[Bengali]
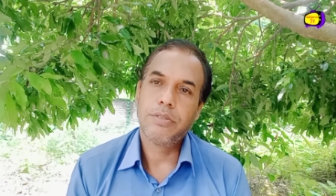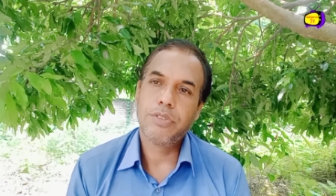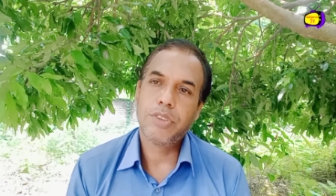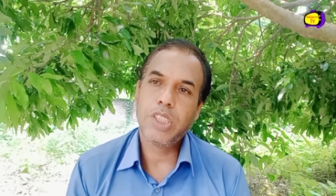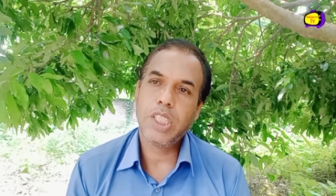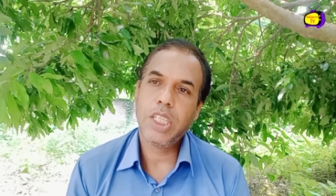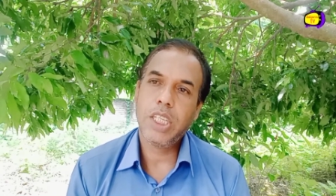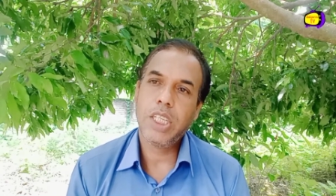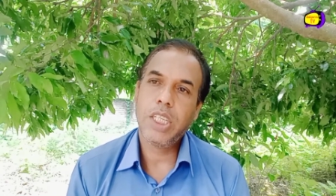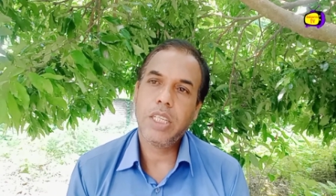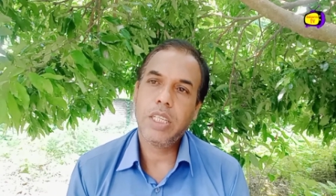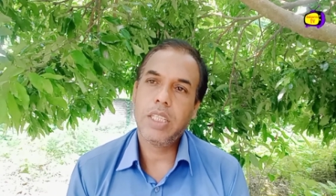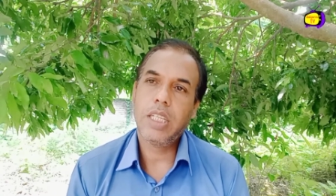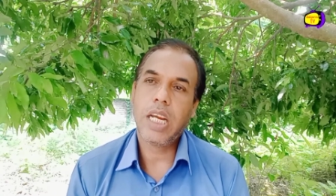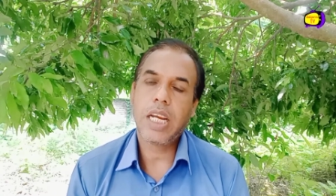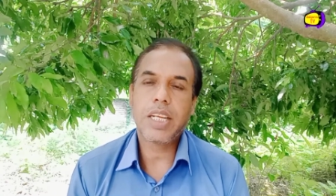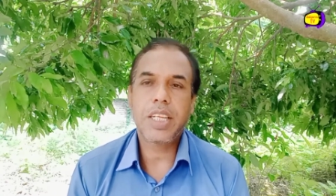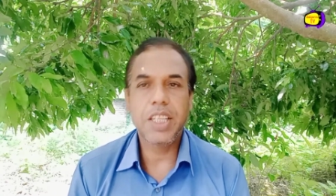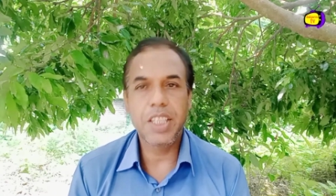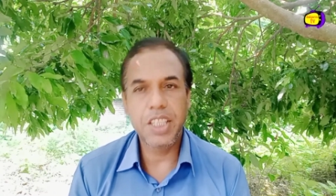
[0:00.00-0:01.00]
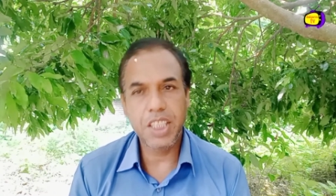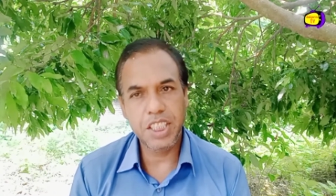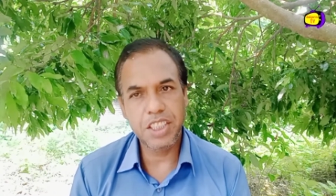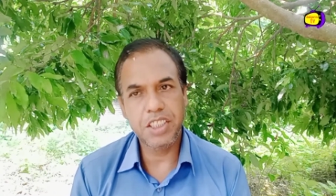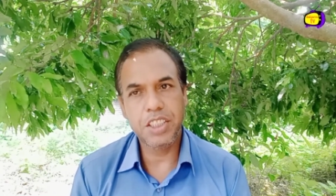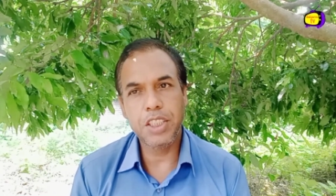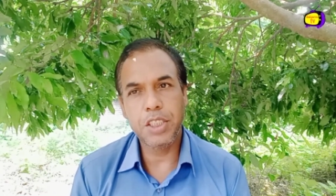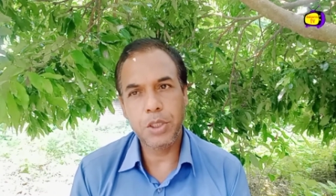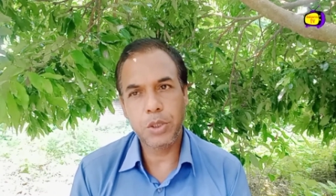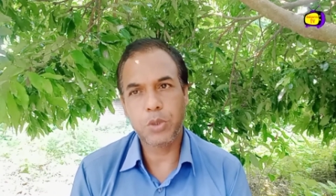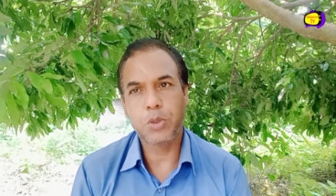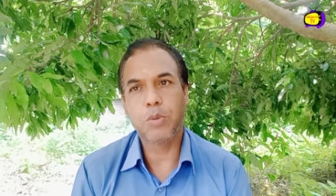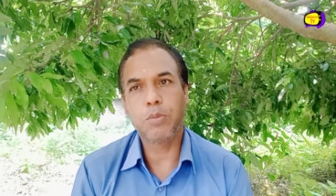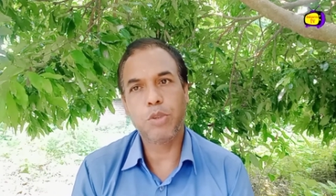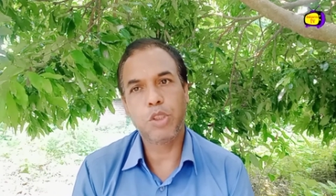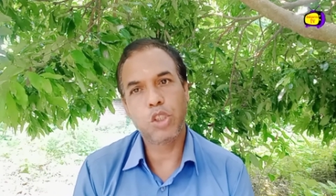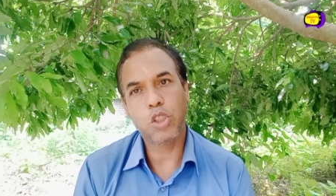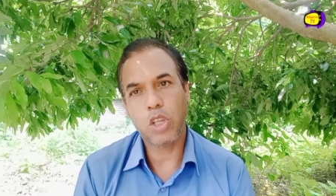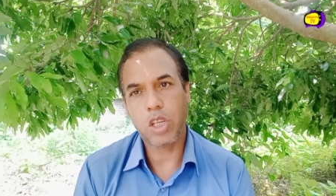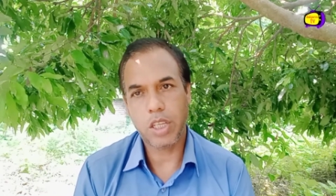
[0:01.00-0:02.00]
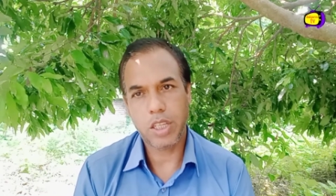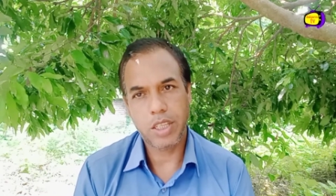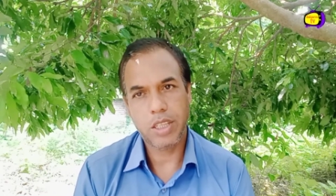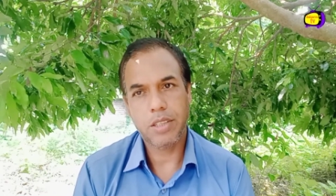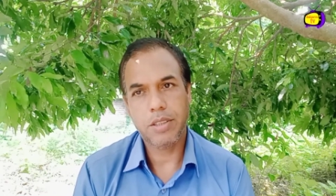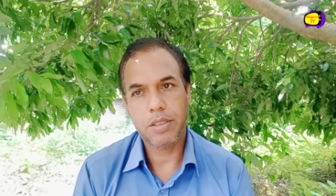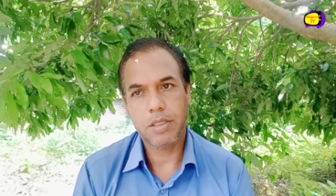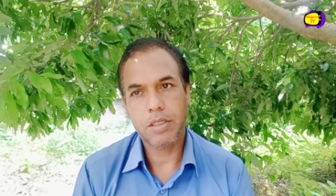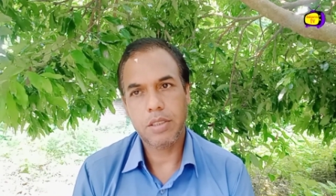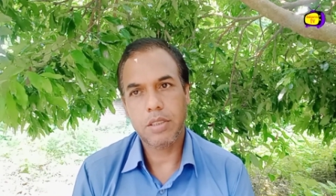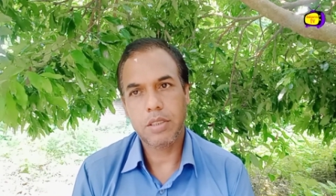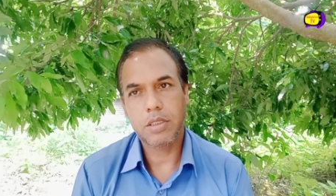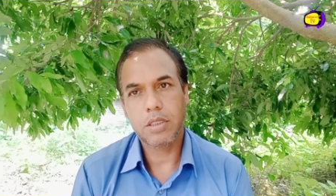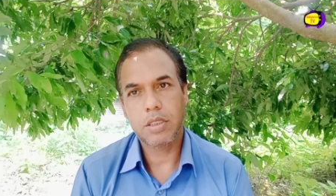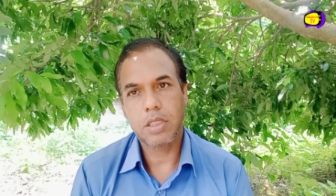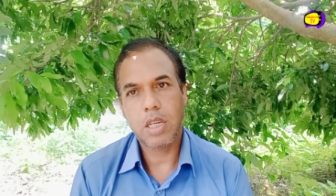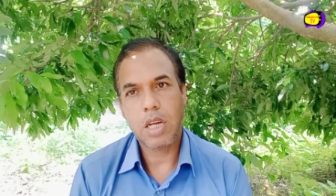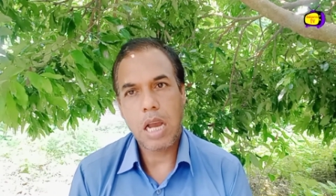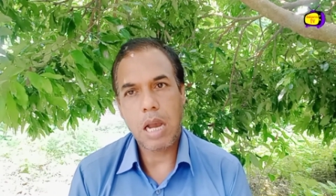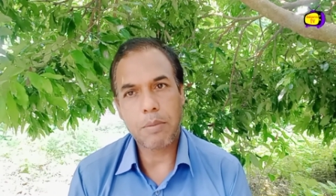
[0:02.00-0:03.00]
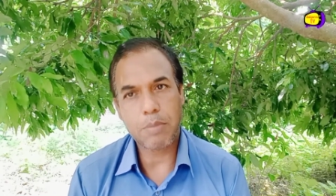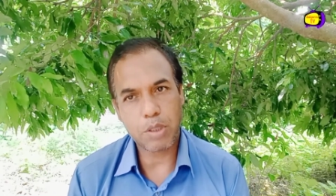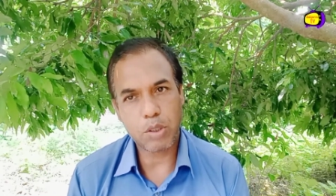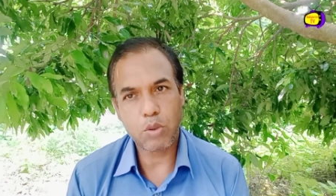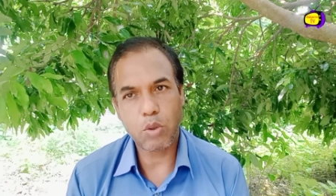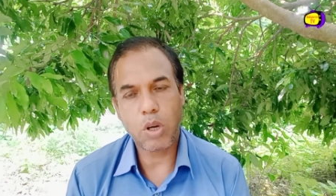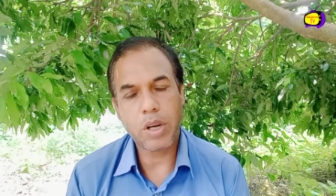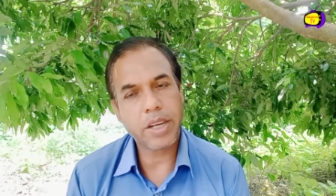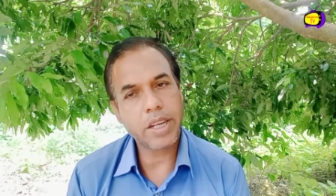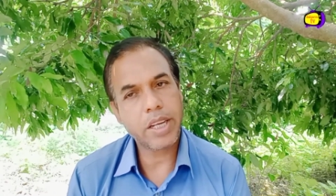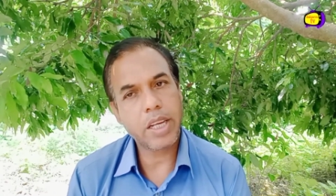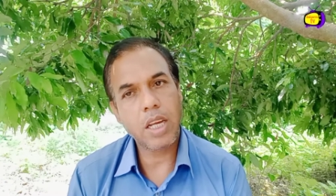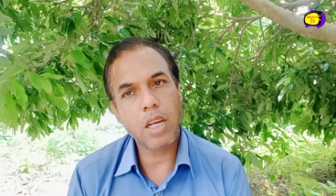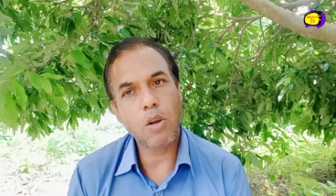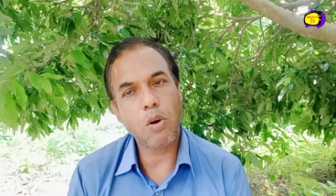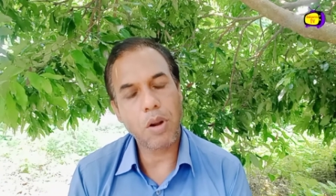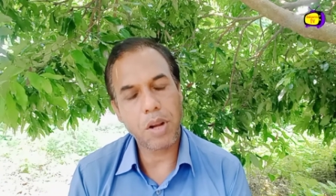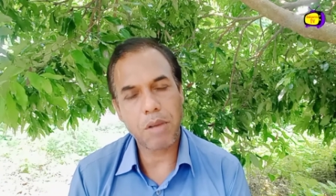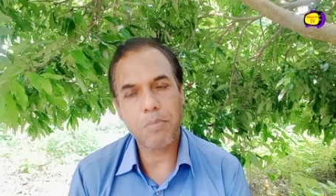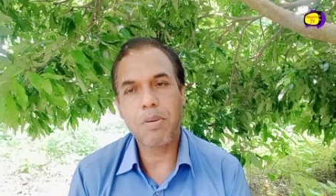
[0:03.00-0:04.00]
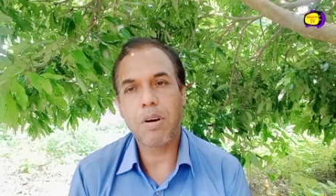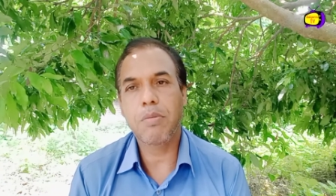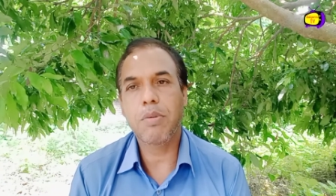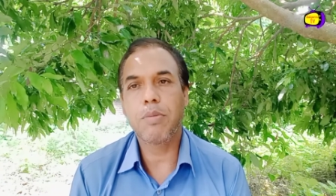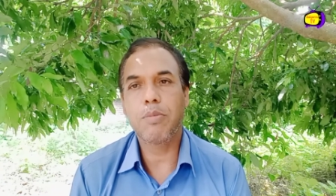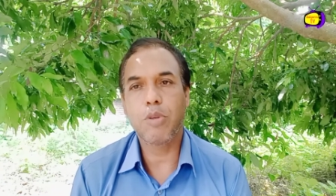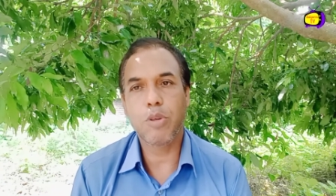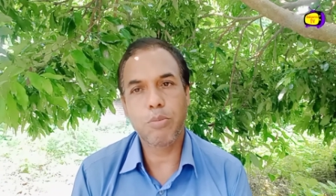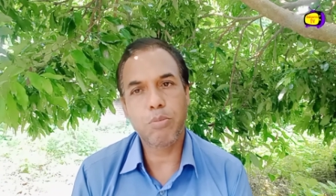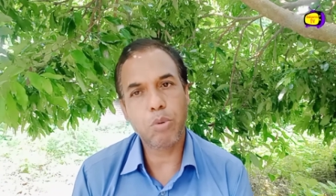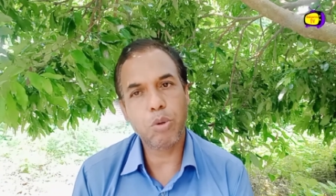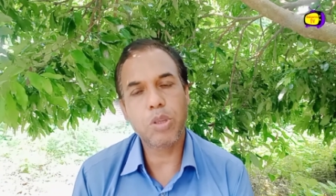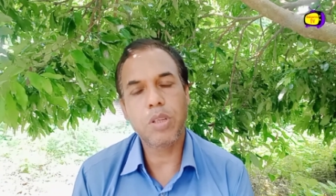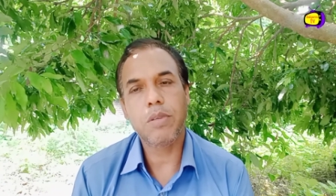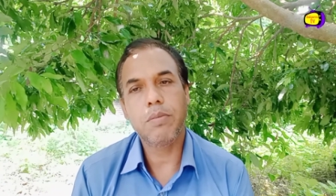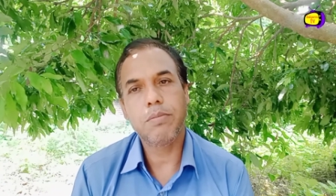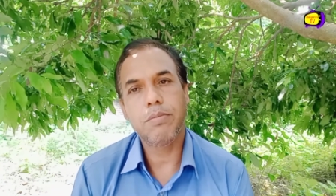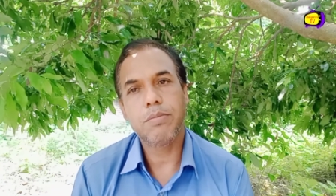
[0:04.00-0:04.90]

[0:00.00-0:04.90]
যে একটি নির্দিষ্ট বিষয় আমরা তো অনেকেই অনেকভাবে বই পড়ি